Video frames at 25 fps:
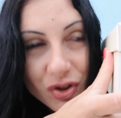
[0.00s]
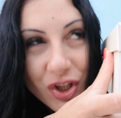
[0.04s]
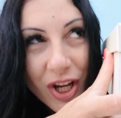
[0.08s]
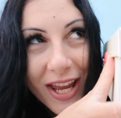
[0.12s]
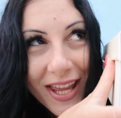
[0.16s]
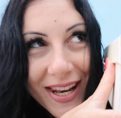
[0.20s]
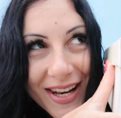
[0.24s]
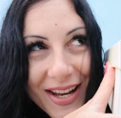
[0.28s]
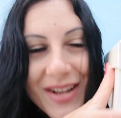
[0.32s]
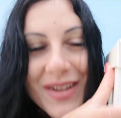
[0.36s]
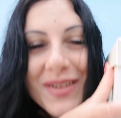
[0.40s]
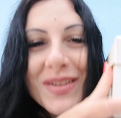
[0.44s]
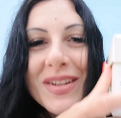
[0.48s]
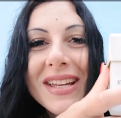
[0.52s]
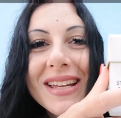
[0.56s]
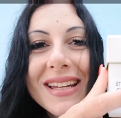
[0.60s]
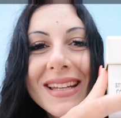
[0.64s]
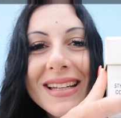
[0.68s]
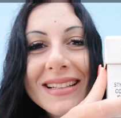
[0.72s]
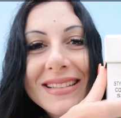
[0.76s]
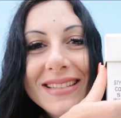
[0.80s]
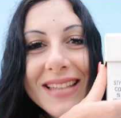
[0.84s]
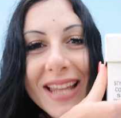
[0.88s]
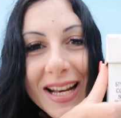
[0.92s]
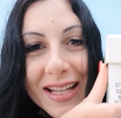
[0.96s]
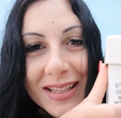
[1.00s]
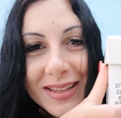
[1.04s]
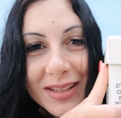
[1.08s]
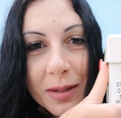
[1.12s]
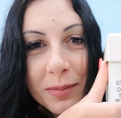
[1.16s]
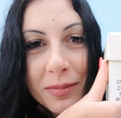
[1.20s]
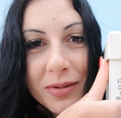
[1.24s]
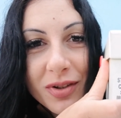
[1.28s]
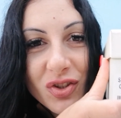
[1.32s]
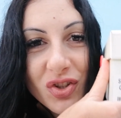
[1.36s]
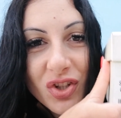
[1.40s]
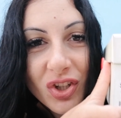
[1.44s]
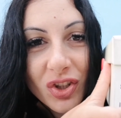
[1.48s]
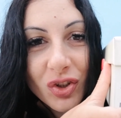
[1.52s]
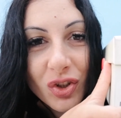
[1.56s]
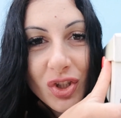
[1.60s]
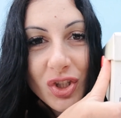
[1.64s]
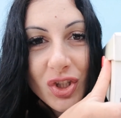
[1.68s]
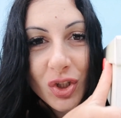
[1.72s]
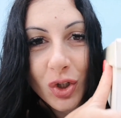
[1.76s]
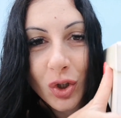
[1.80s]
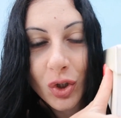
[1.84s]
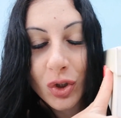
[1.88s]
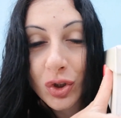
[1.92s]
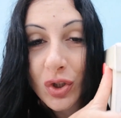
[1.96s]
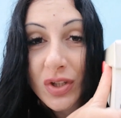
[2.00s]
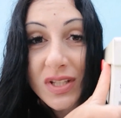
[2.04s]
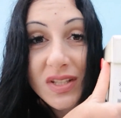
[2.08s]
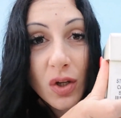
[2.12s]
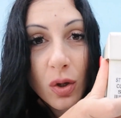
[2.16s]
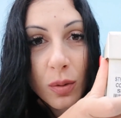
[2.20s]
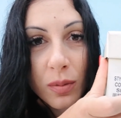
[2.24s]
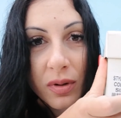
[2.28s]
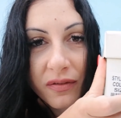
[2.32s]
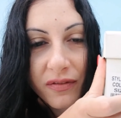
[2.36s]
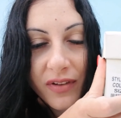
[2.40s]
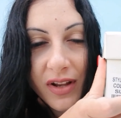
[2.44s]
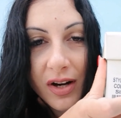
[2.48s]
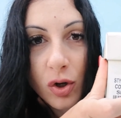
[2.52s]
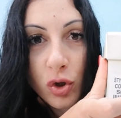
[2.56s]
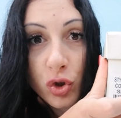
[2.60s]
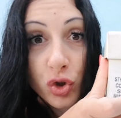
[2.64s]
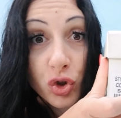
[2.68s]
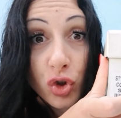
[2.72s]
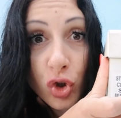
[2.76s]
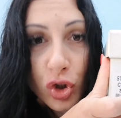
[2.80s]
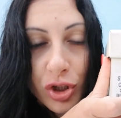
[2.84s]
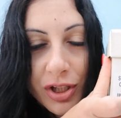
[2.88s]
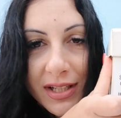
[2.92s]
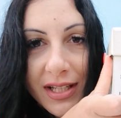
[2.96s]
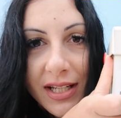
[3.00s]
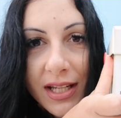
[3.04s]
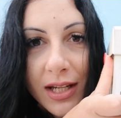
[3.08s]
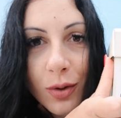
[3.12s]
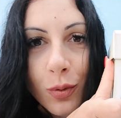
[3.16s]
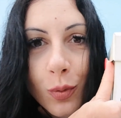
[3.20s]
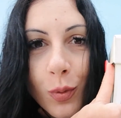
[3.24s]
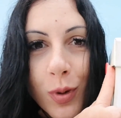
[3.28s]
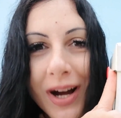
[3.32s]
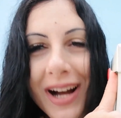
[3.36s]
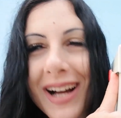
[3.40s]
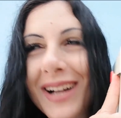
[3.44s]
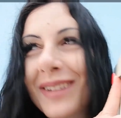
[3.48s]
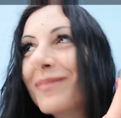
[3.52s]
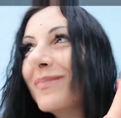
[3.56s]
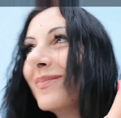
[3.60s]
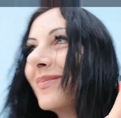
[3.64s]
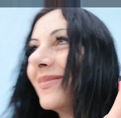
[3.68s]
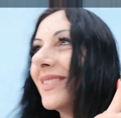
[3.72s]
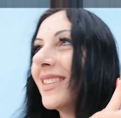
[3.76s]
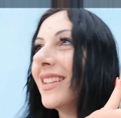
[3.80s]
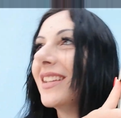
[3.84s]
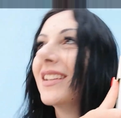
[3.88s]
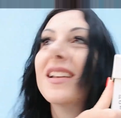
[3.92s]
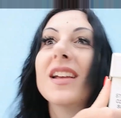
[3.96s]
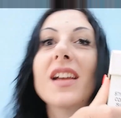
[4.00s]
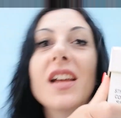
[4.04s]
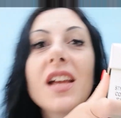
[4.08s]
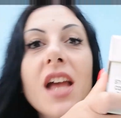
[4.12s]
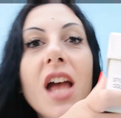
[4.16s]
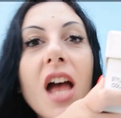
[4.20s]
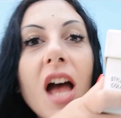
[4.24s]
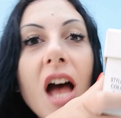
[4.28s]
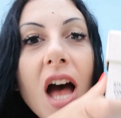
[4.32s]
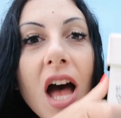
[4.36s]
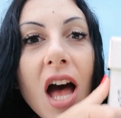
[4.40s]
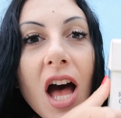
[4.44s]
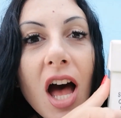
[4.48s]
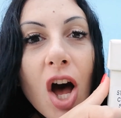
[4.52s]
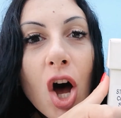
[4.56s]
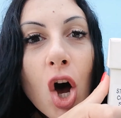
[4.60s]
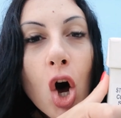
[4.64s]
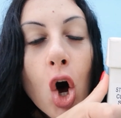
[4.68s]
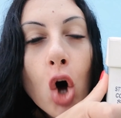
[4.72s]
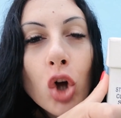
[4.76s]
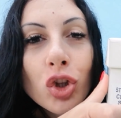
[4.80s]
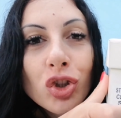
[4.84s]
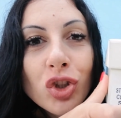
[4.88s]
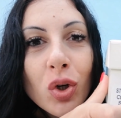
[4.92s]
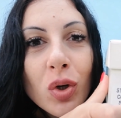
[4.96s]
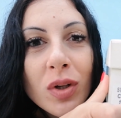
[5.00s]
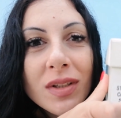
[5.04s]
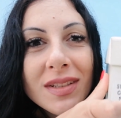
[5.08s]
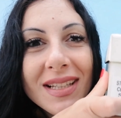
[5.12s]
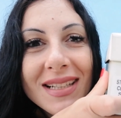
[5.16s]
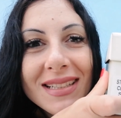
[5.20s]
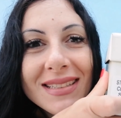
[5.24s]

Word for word: C'era il 30% di sconto, stavo per fare lo scioglilingua. 8,33